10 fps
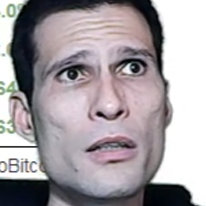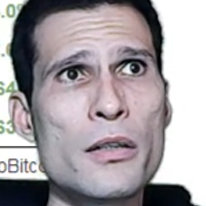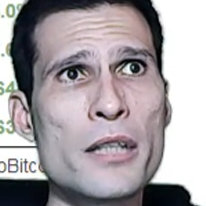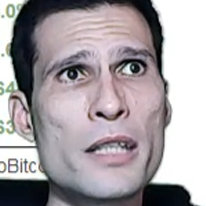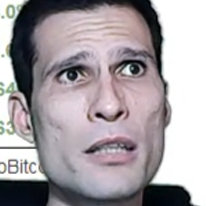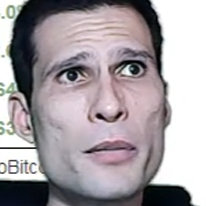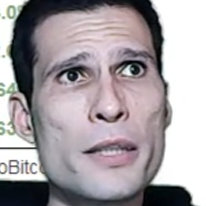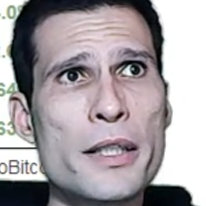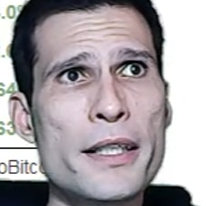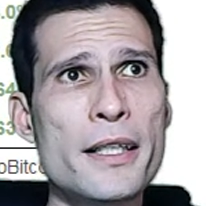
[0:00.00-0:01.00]
luego tenemos
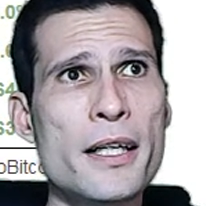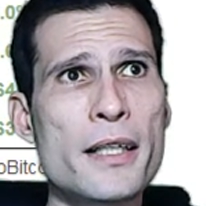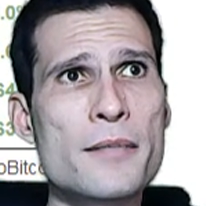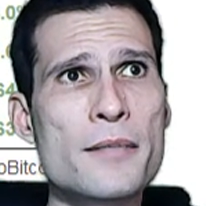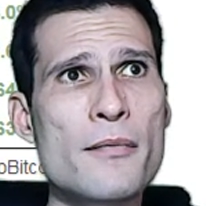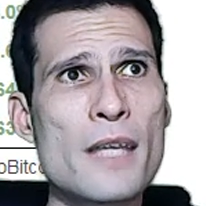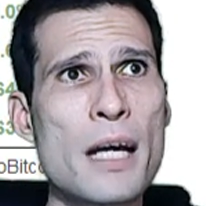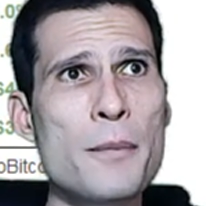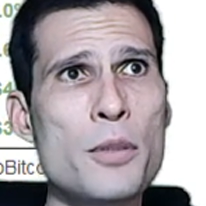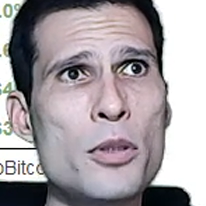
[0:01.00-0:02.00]
por aquí a
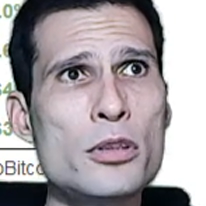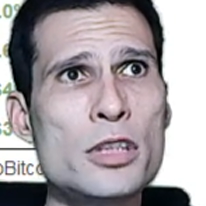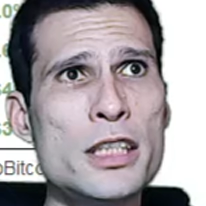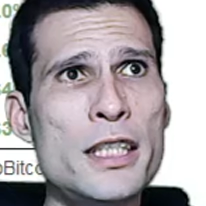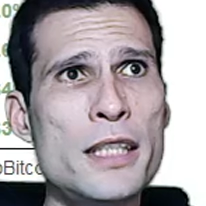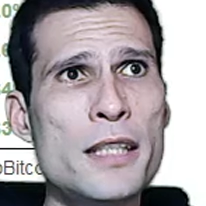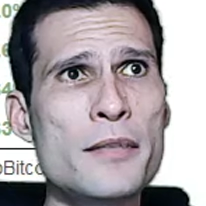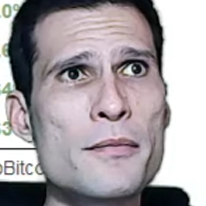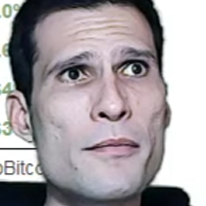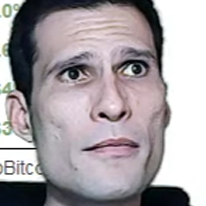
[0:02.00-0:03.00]
Japón, China,
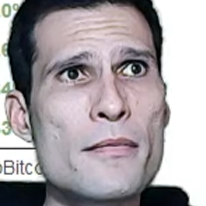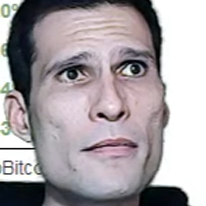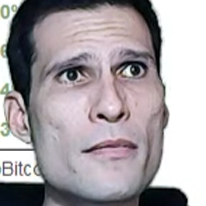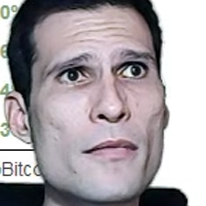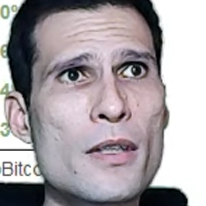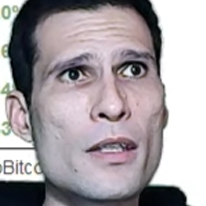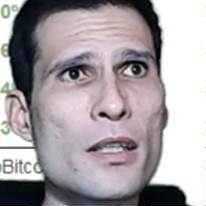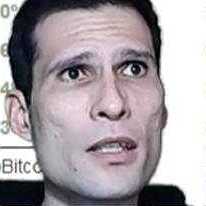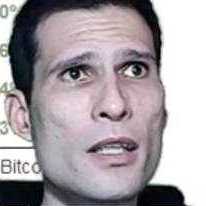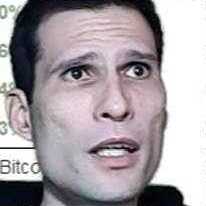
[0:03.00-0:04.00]

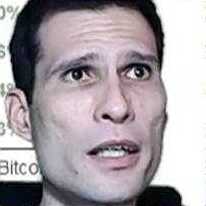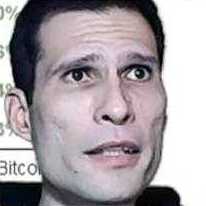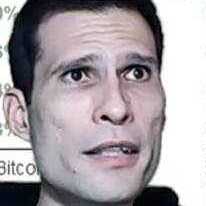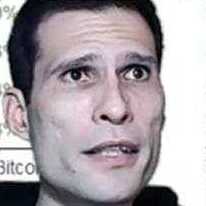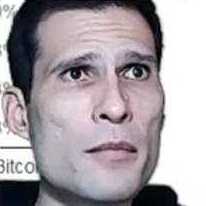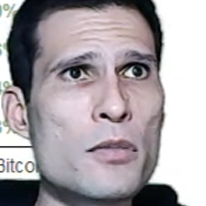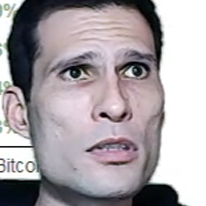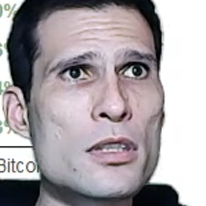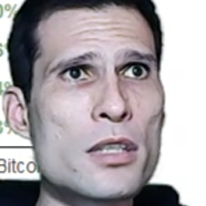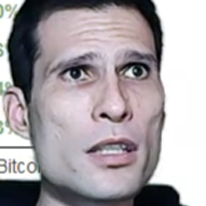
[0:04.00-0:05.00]
aquí
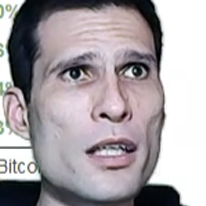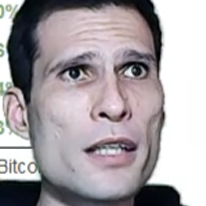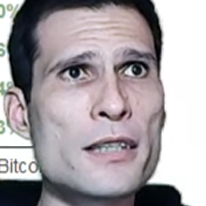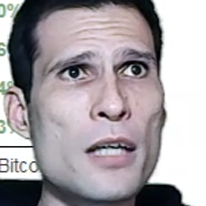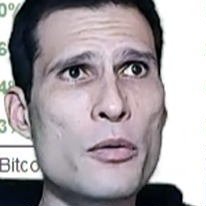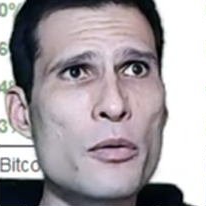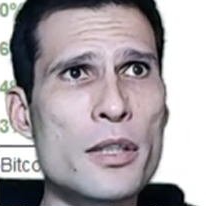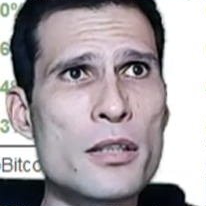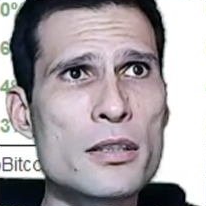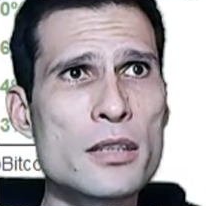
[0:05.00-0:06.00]
tenemos a Estados
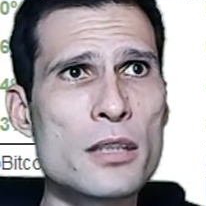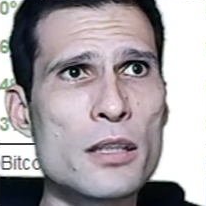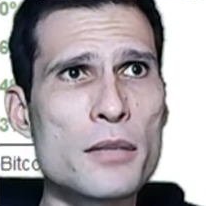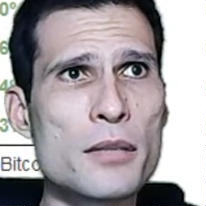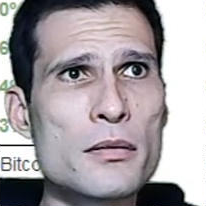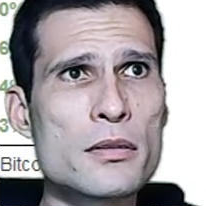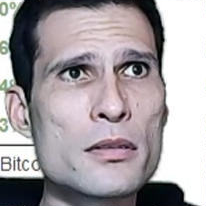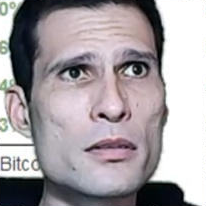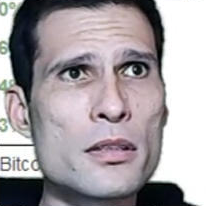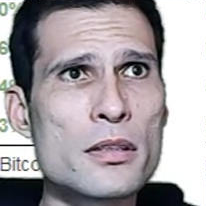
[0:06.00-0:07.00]
Unidos,
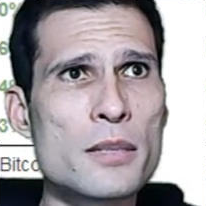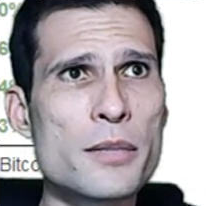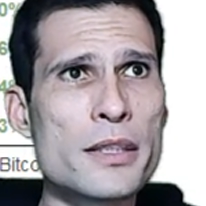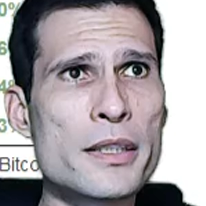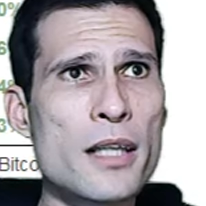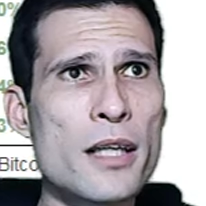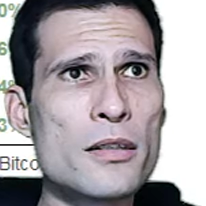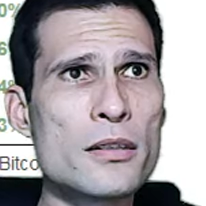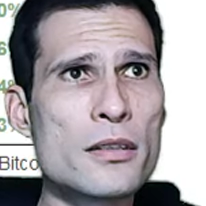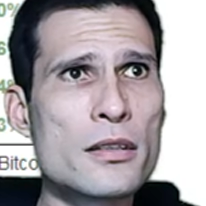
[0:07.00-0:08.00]
este, por este
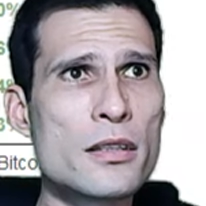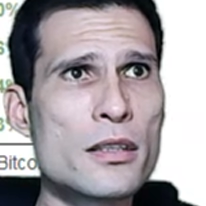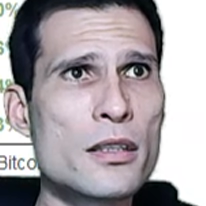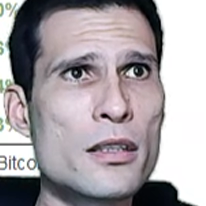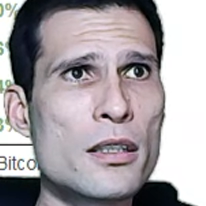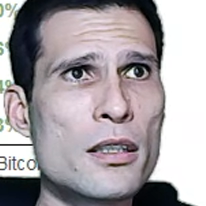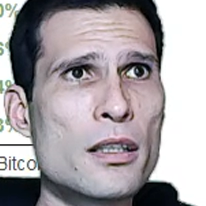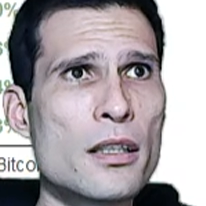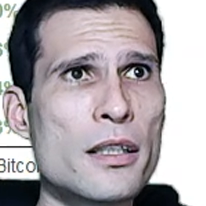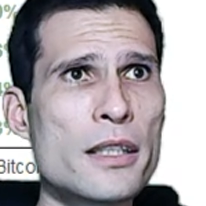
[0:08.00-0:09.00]
lado,
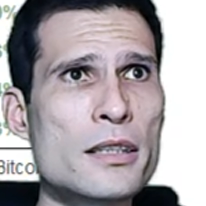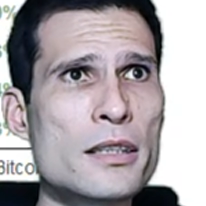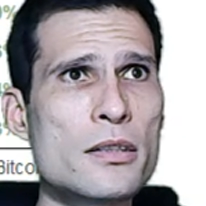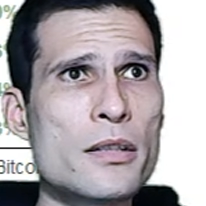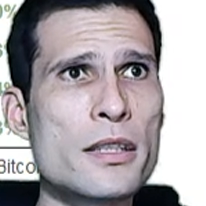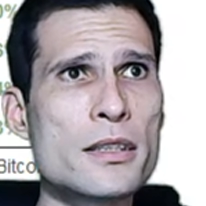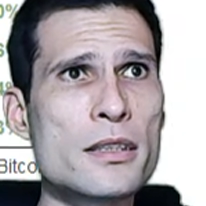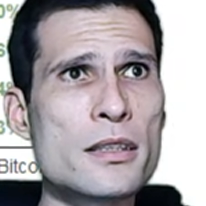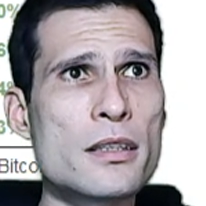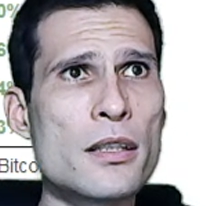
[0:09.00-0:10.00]
esto
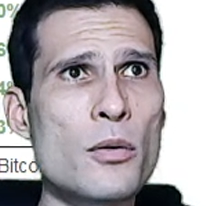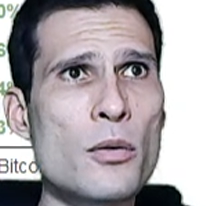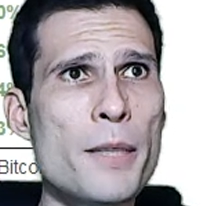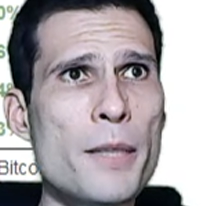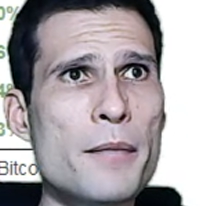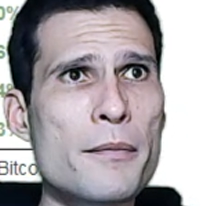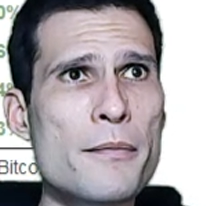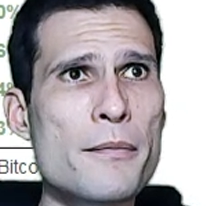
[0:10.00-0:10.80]
es Europa,